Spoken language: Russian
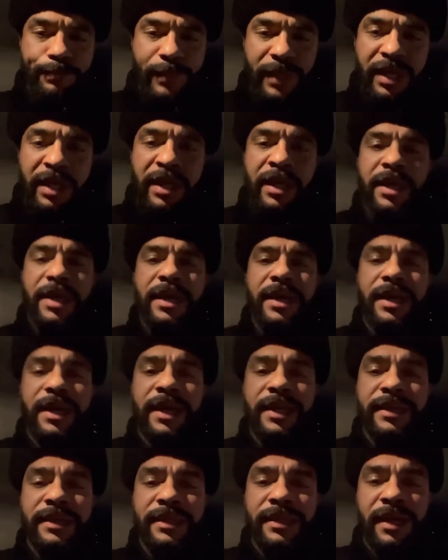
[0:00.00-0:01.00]
И
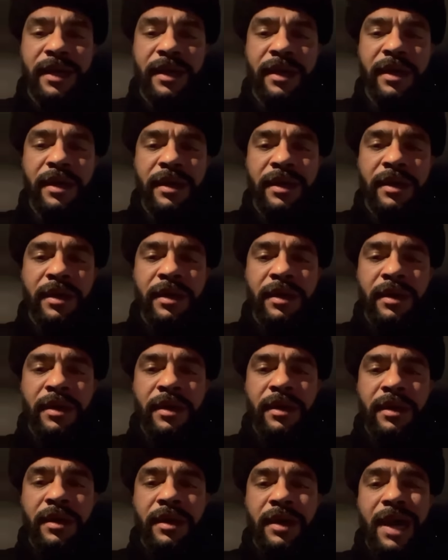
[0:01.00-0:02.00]
это
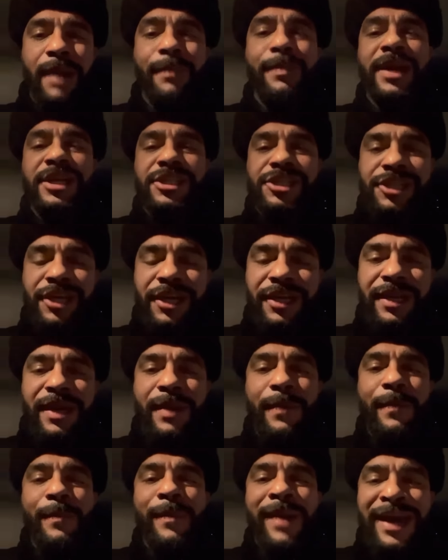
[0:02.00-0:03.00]
обращение
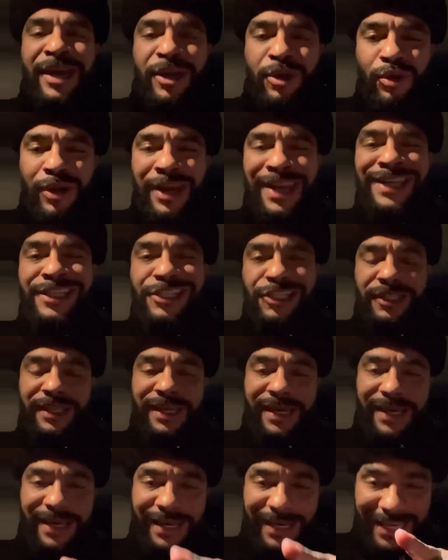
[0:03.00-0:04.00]
мое
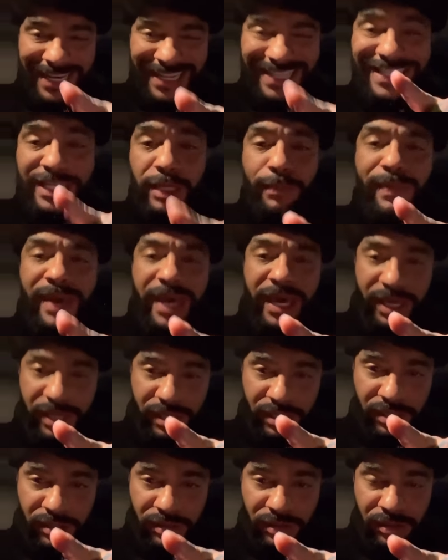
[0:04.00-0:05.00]
личное к тебе.
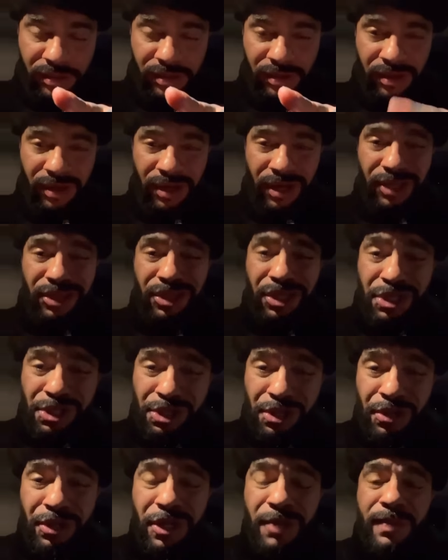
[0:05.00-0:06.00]
Ты
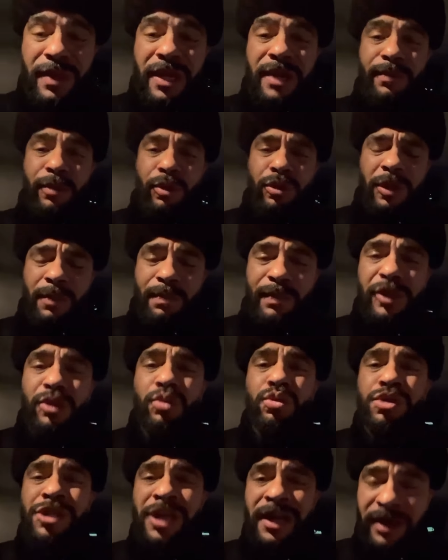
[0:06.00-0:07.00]
ничего не перепутал,
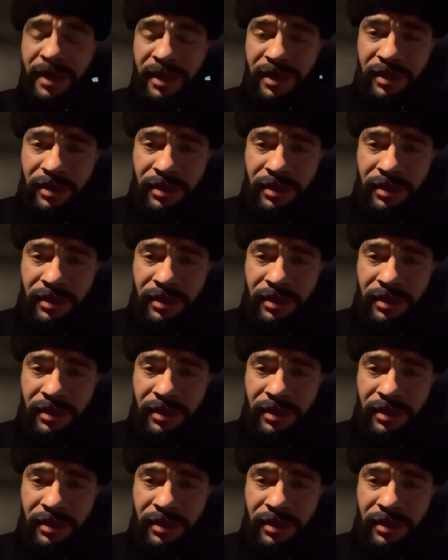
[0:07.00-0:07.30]
петушара?